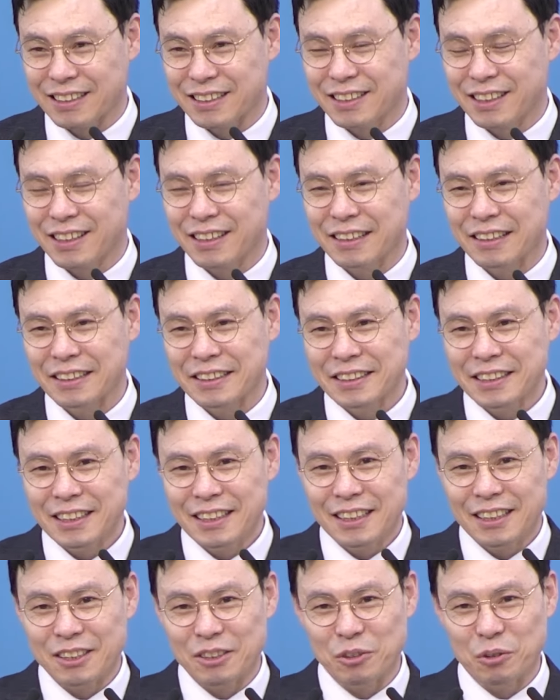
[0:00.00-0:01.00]
이제
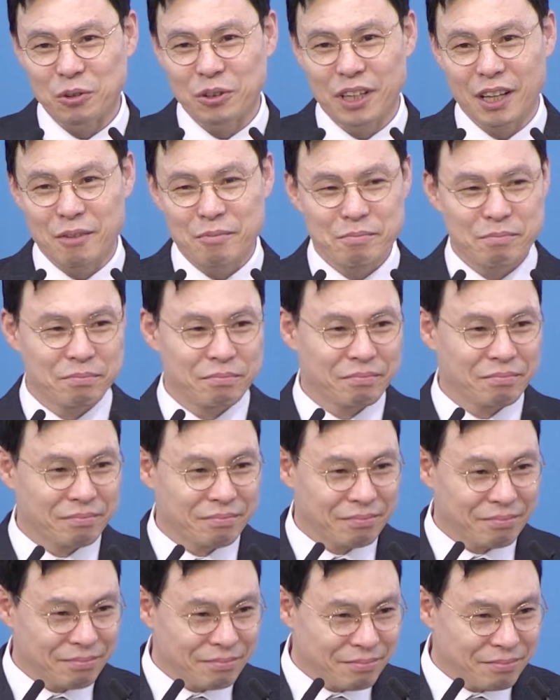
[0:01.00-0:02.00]
로뎀
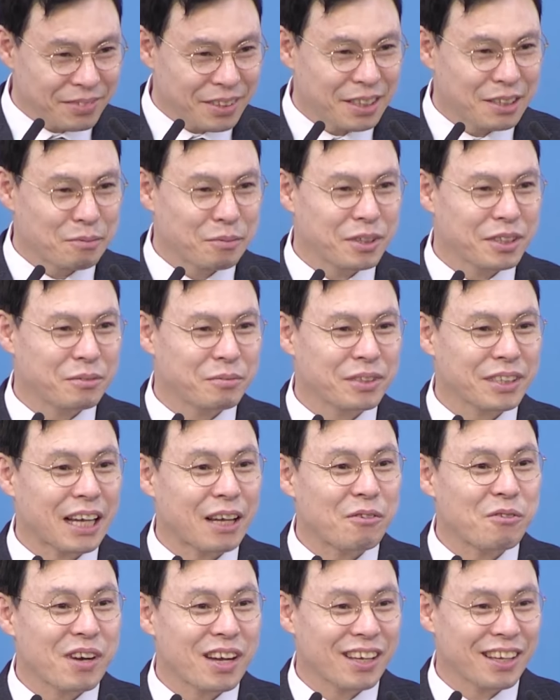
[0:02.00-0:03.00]
이름을 좀
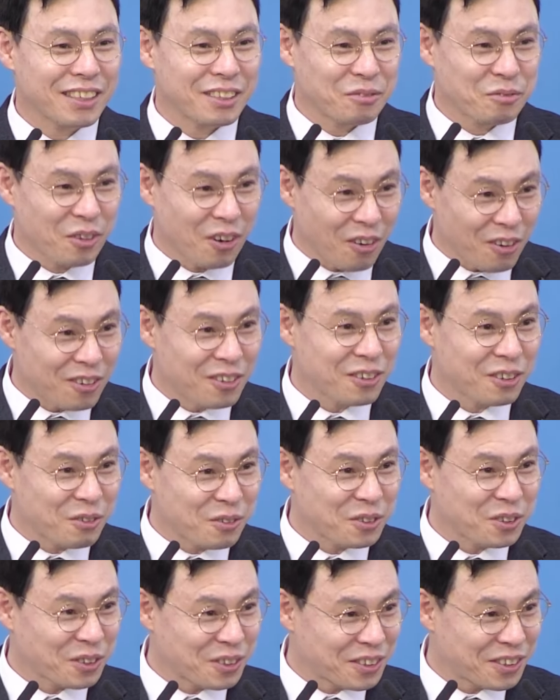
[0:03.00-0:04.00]
사용하기가 좀
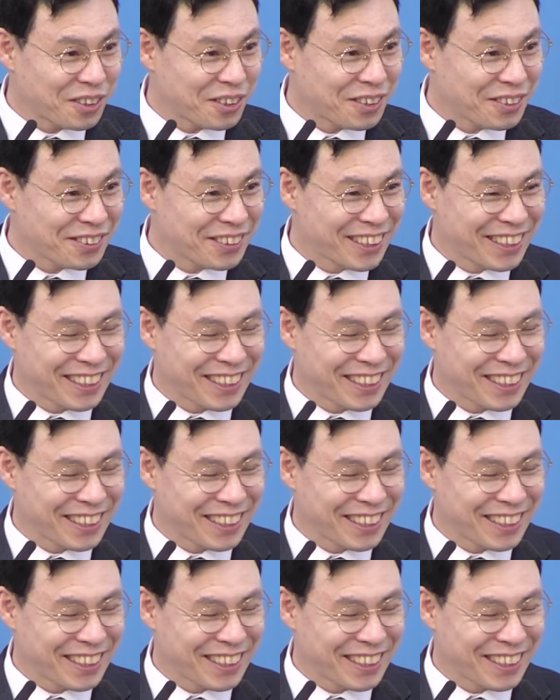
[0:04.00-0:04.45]
껄끄러워졌죠.